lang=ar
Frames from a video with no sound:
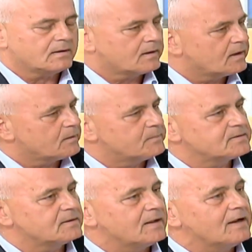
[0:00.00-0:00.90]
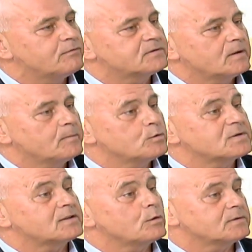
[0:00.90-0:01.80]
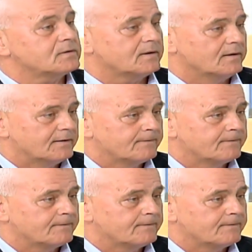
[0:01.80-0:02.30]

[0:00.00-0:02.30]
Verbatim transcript: كانت بسنة 1966